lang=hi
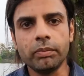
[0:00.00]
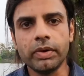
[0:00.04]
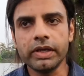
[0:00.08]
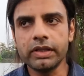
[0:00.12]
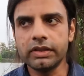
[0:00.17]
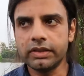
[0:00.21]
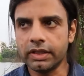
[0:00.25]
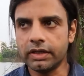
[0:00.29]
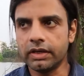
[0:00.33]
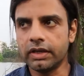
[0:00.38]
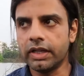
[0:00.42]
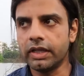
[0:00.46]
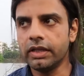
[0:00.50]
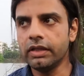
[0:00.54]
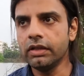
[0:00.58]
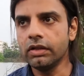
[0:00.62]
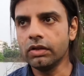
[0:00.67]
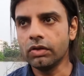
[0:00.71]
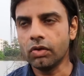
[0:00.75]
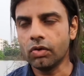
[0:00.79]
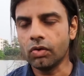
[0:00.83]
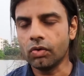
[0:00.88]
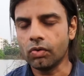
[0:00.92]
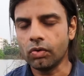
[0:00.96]
मुंबई चेन्नई
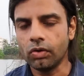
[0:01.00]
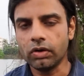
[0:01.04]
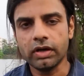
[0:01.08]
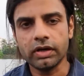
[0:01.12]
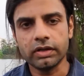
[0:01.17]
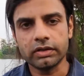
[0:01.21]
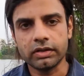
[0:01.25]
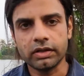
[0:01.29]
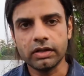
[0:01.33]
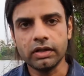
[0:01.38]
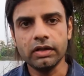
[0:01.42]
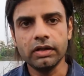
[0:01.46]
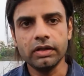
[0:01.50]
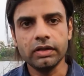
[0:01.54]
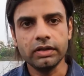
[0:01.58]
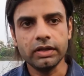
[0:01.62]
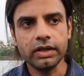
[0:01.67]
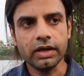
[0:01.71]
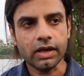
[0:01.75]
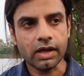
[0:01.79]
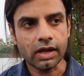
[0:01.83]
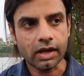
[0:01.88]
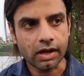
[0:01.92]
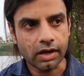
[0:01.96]
कोलकाता
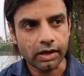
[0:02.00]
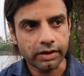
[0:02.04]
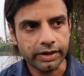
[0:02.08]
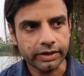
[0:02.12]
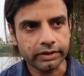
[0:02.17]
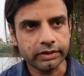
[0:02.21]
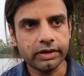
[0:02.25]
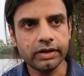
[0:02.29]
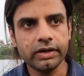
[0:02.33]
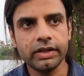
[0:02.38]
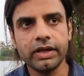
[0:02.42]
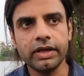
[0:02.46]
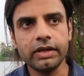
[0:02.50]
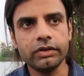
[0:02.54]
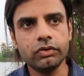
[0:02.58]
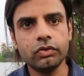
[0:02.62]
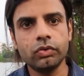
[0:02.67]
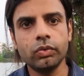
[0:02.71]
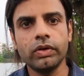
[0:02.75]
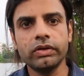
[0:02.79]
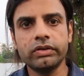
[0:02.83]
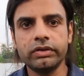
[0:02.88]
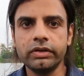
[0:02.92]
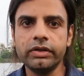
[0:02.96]
ये कनेक्टेड है
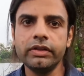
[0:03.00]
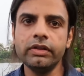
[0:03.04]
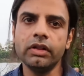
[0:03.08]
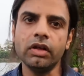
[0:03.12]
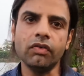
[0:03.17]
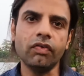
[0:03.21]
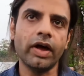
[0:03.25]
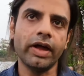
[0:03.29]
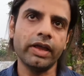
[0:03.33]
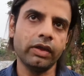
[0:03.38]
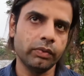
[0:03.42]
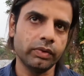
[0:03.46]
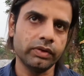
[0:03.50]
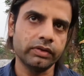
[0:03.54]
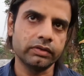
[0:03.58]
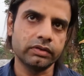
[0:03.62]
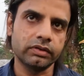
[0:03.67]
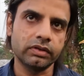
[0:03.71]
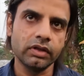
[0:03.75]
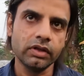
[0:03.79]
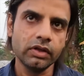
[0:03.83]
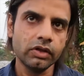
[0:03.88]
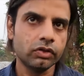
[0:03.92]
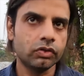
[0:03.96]
थ्रू अ सीरीज ऑफ हाईवेज
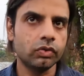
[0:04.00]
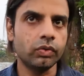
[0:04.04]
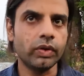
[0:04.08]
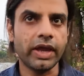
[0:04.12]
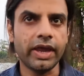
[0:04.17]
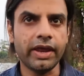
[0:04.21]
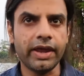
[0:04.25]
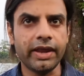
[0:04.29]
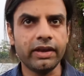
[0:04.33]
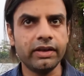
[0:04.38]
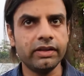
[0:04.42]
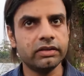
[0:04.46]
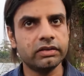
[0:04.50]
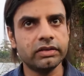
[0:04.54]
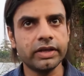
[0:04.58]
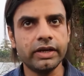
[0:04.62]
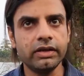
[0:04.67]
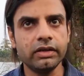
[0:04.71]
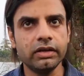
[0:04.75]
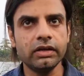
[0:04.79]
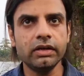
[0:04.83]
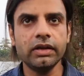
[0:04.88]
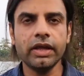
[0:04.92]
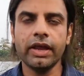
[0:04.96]
थ्रू एन एच
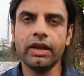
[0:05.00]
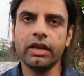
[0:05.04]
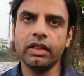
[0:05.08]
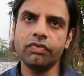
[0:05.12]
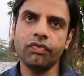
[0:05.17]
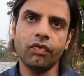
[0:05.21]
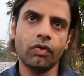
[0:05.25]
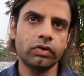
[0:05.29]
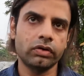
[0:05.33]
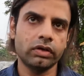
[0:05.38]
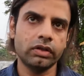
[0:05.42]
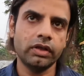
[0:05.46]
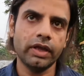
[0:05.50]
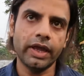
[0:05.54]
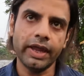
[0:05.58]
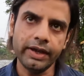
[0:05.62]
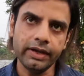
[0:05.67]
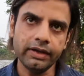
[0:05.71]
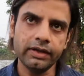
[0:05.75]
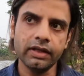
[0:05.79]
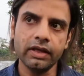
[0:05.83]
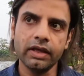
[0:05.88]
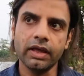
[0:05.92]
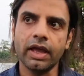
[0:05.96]
नाइनटीन एन एच फोर्टी
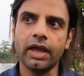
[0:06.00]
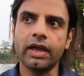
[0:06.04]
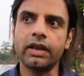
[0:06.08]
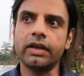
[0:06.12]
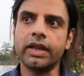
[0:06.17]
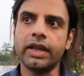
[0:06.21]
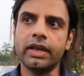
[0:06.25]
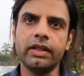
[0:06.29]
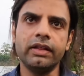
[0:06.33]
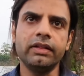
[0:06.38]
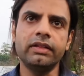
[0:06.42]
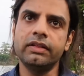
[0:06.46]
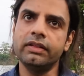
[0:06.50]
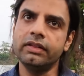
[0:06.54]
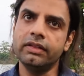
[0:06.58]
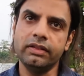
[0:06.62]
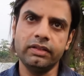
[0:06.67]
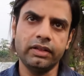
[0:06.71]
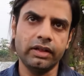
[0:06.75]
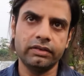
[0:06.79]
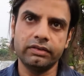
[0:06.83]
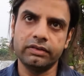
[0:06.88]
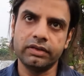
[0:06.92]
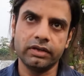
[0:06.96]
एट एंड एन एच
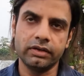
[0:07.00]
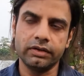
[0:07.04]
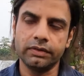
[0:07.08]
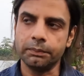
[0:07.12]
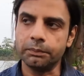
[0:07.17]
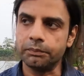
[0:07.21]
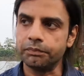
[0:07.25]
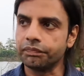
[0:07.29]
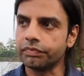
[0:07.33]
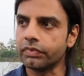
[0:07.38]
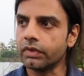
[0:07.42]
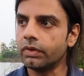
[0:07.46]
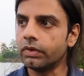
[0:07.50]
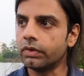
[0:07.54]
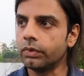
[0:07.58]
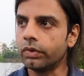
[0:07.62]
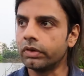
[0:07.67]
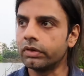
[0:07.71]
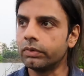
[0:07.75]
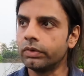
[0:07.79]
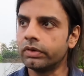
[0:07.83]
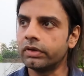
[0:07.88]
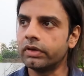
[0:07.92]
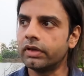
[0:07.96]
सिक्सटीन
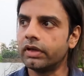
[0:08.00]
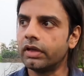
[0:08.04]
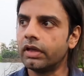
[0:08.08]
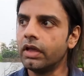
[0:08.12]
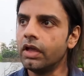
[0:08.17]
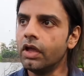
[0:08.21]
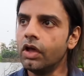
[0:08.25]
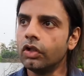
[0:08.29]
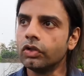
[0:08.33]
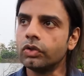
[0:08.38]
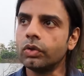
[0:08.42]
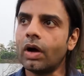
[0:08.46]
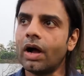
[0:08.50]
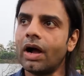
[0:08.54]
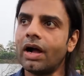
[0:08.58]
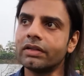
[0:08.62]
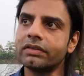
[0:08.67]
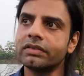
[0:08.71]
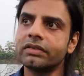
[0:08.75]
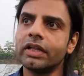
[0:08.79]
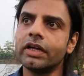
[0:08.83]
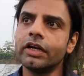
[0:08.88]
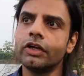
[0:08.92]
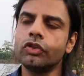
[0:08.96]
ओके तो
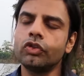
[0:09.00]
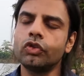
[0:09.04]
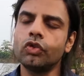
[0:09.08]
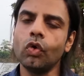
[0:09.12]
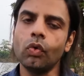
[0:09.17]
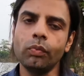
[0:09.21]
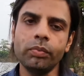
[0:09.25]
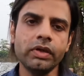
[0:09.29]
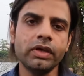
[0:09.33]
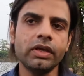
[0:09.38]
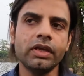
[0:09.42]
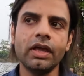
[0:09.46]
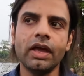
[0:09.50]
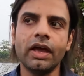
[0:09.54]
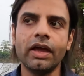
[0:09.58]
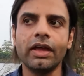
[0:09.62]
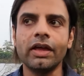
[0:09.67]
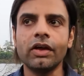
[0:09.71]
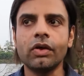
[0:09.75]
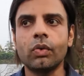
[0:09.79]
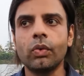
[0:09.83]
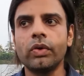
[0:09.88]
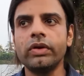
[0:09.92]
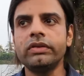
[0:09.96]
आज तक जो भी किया
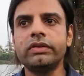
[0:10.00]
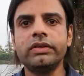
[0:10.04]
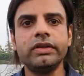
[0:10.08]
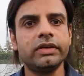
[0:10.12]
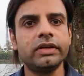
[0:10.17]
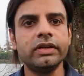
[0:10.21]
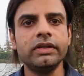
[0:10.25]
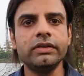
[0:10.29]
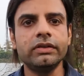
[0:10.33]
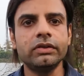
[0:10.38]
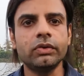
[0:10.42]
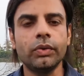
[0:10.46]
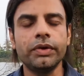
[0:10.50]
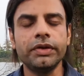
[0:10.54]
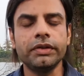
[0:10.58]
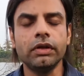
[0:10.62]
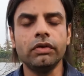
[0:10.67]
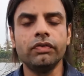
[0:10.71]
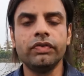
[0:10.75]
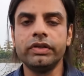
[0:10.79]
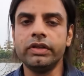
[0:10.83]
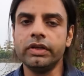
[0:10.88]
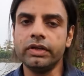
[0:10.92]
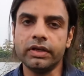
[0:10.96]
है कोई सिटीज कोई
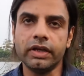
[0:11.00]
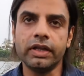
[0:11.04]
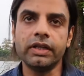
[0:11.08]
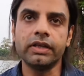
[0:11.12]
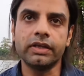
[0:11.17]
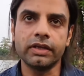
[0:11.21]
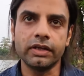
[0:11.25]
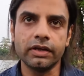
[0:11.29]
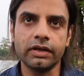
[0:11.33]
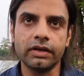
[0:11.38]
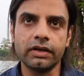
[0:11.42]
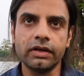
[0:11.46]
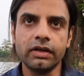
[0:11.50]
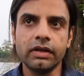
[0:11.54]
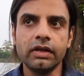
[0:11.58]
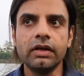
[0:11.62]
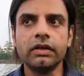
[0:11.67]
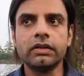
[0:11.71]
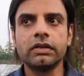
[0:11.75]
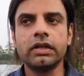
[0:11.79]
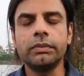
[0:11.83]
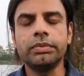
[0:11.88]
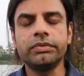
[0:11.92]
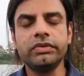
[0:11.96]
तो विजिट नहीं किया
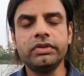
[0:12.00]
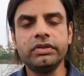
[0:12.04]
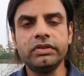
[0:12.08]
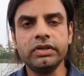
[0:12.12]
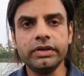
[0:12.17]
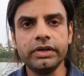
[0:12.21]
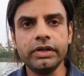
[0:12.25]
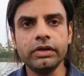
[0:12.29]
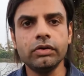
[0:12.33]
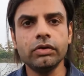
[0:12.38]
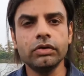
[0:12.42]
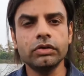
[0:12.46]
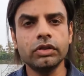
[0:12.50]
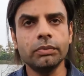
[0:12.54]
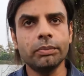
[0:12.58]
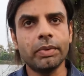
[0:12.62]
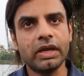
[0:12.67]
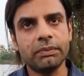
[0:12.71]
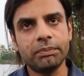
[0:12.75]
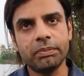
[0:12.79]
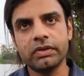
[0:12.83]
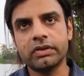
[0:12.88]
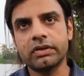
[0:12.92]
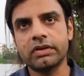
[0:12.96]
सब सिटी को तो
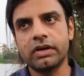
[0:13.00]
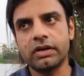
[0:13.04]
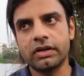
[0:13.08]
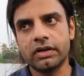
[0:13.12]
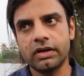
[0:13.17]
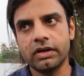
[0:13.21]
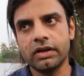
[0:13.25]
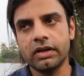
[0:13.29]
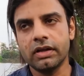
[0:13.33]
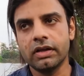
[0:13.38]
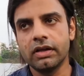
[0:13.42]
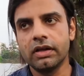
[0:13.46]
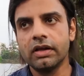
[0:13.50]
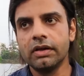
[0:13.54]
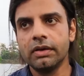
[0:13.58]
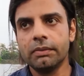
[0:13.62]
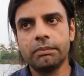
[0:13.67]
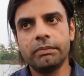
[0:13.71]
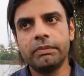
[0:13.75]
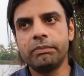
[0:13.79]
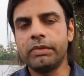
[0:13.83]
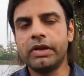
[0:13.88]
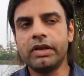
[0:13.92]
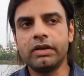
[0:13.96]
बाईपास कर कर
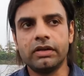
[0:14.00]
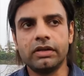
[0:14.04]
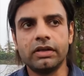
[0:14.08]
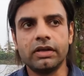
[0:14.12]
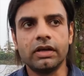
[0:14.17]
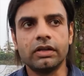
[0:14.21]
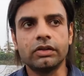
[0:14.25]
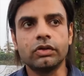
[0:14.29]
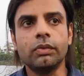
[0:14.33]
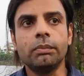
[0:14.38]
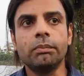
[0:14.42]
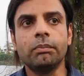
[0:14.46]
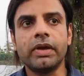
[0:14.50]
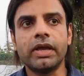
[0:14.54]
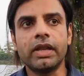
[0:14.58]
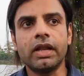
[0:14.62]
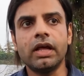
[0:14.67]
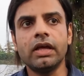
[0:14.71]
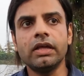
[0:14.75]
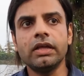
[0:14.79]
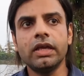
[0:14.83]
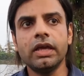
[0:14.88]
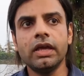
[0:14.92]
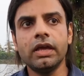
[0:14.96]
मेन हम्म। किया तो
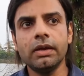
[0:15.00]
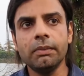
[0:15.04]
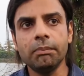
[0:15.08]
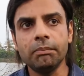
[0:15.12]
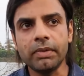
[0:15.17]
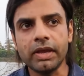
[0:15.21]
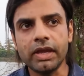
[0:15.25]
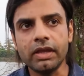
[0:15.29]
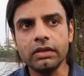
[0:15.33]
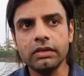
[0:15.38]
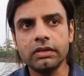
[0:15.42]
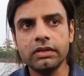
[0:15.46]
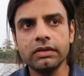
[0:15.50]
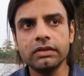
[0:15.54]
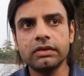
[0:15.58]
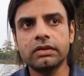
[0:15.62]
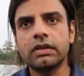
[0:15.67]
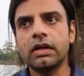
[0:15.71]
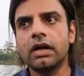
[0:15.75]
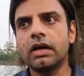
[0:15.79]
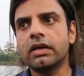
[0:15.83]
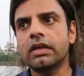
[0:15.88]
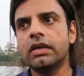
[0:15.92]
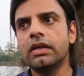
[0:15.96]
मेरा ये मेन चीज़
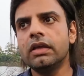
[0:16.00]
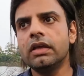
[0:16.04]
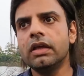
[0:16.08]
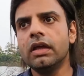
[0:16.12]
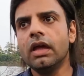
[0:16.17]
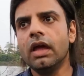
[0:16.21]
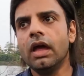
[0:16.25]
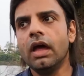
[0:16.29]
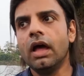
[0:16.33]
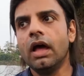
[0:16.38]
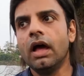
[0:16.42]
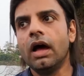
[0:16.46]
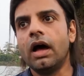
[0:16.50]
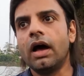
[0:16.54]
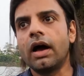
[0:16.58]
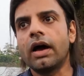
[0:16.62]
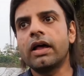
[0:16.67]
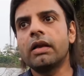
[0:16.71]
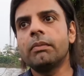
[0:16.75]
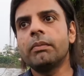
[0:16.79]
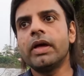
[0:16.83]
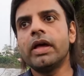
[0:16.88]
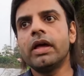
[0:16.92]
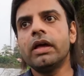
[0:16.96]
था कि
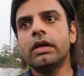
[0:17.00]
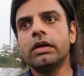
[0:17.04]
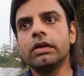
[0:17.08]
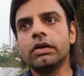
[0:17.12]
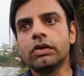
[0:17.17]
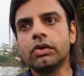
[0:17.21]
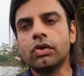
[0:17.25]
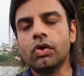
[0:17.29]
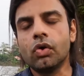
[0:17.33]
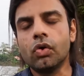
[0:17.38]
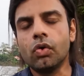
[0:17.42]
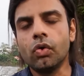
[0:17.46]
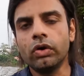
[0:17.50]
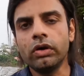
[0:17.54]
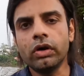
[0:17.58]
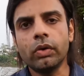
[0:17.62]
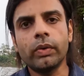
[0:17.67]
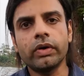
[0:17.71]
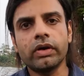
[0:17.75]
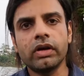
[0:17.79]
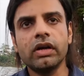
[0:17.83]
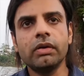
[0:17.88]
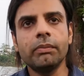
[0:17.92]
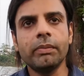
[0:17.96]
अगर मैं गोल्डन
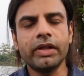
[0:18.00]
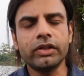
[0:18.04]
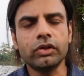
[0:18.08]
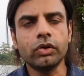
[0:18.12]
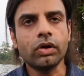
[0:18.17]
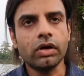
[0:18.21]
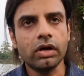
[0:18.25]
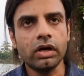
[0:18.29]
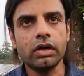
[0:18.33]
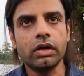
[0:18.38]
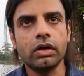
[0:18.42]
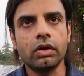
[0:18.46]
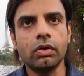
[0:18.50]
कोटल मैं तो कर